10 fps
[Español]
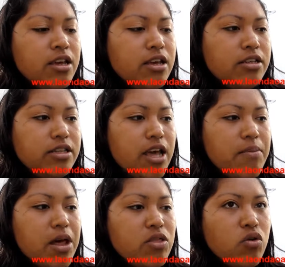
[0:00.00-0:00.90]
este,
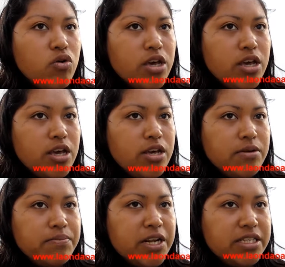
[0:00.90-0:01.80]
hablando y
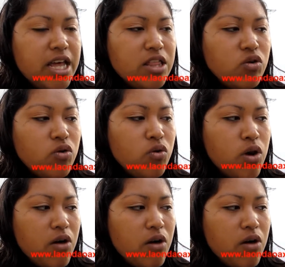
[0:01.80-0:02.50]
prestando